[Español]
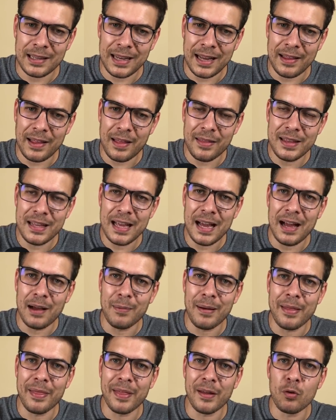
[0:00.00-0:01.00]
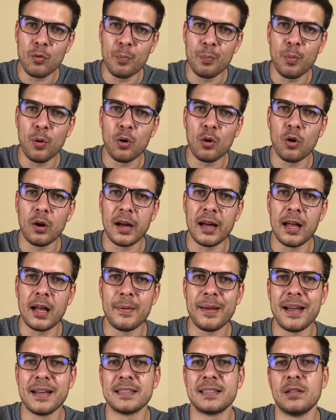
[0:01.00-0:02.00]
cada día avanzar un poco, cada
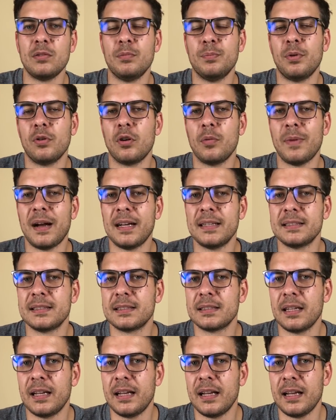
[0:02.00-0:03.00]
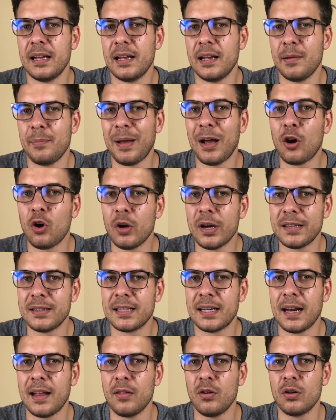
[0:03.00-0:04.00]
día ser un poco más eh, mejor
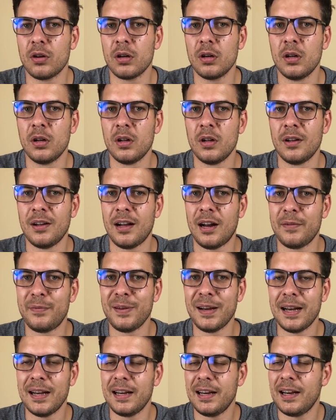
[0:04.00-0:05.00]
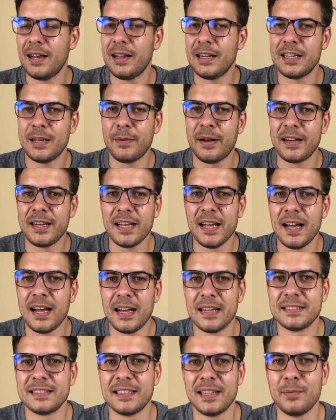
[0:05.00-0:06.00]
entrenador, al final le llevaría
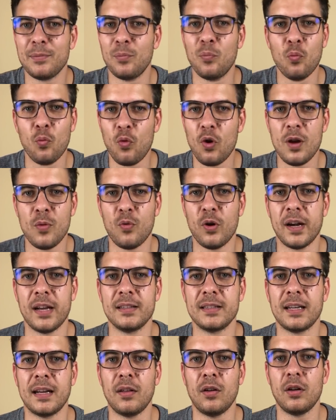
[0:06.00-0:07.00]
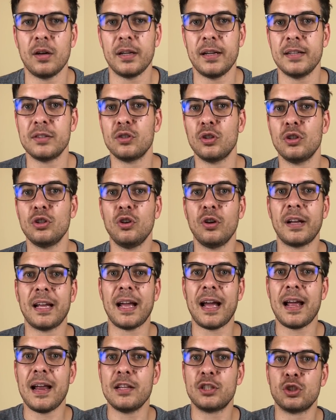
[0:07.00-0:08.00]
a ser muy buen entrenador y eso es lo
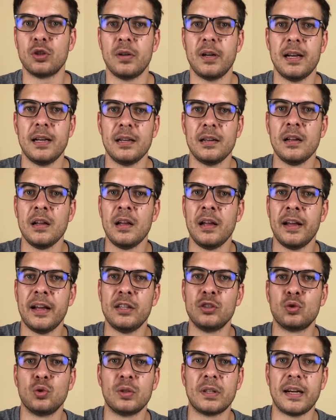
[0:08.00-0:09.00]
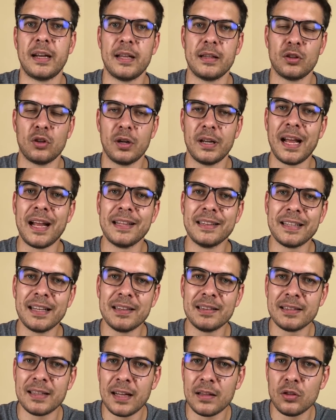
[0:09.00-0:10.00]
que ha hecho él en su trayectoria,
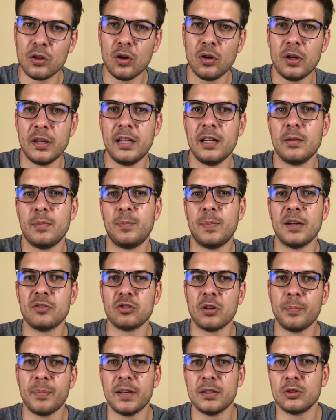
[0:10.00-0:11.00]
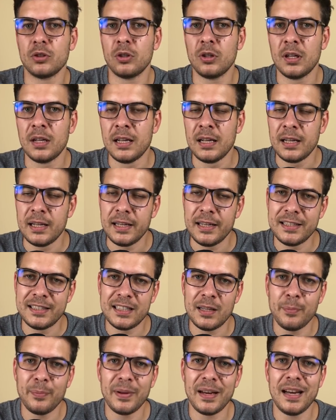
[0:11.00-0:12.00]
intentando ir paso a paso y
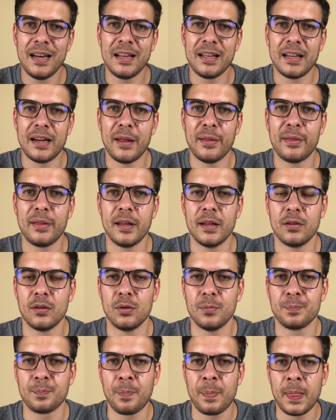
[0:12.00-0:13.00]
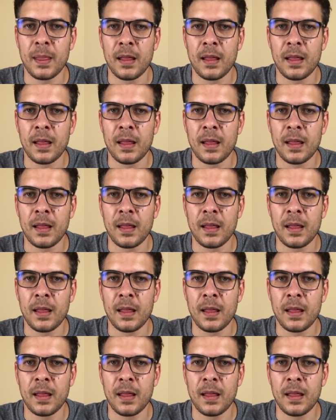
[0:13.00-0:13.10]
siempre ir creciendo.